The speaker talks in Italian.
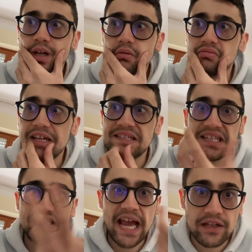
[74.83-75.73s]
senza
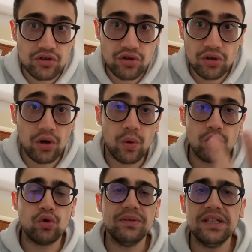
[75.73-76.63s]
senso, no?
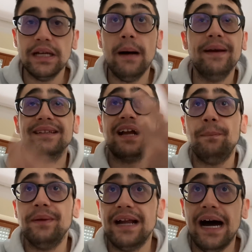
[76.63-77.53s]
qualcuno mi dirà, a me
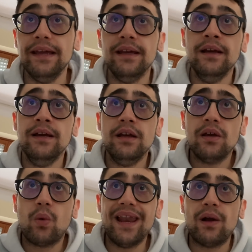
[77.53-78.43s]
capirai
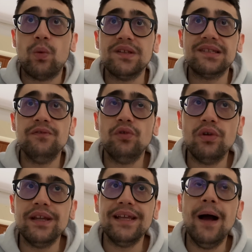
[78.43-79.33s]
qual è questa
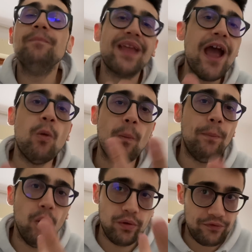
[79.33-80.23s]
follia. È un
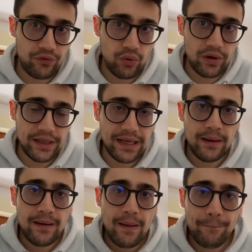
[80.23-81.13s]
po' una follia,
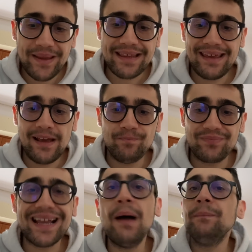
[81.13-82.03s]
perché
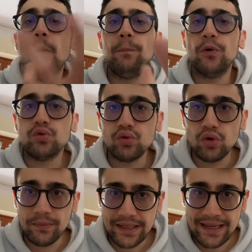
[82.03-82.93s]
cambia un po' tutto
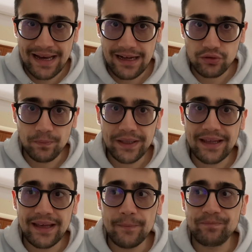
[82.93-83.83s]
il mercato,
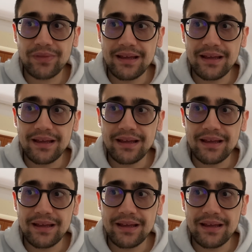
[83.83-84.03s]
perché